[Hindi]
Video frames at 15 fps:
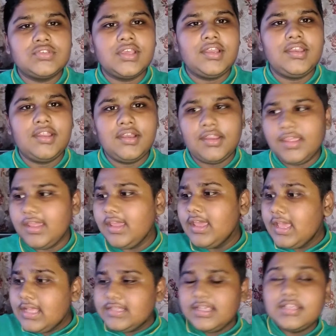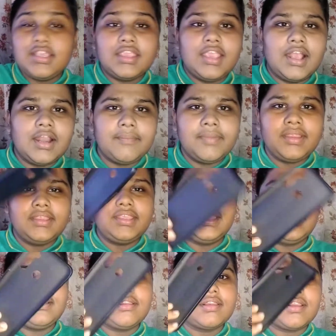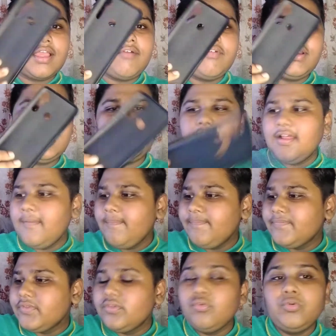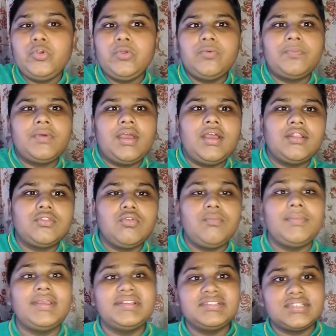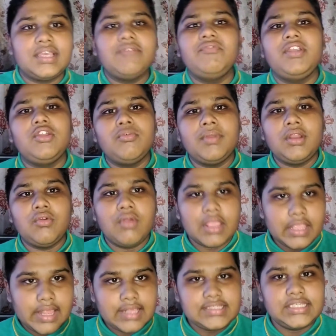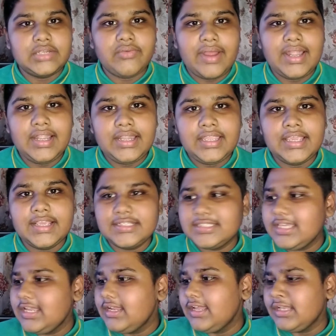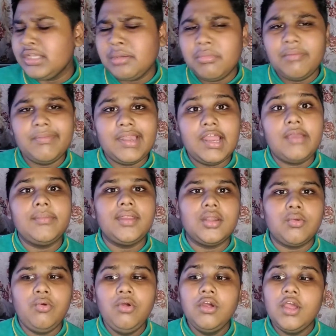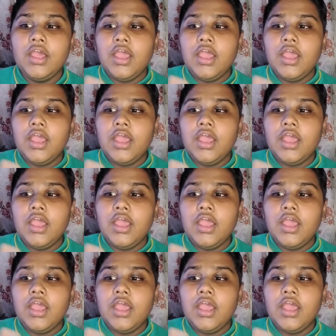यूज़ के लिए लिए जैसे कि अगर मैं ये कवर लिया यूट्यूब तो मैं इसका वीडियो बनाऊंगा कैसी क्वालिटी है इसकी कितने में मिला है मेरे को